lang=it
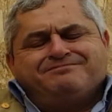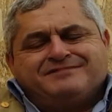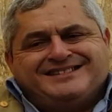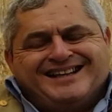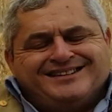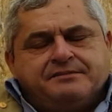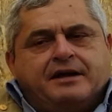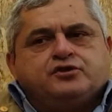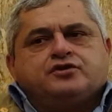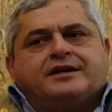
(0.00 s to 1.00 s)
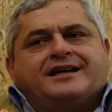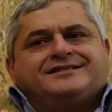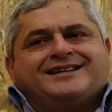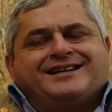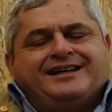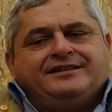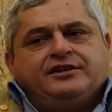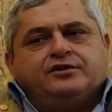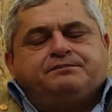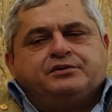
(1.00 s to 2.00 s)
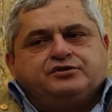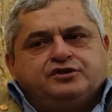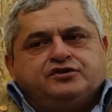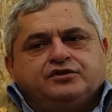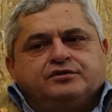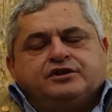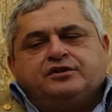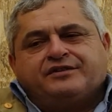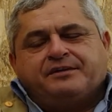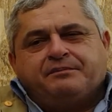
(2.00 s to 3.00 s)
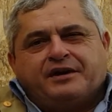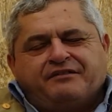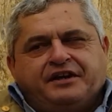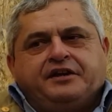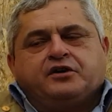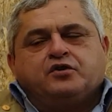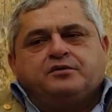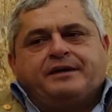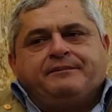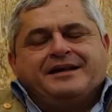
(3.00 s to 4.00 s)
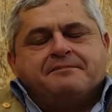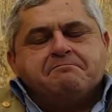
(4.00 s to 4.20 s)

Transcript: sia di maggioranza che di opposizione dovrebbero avere come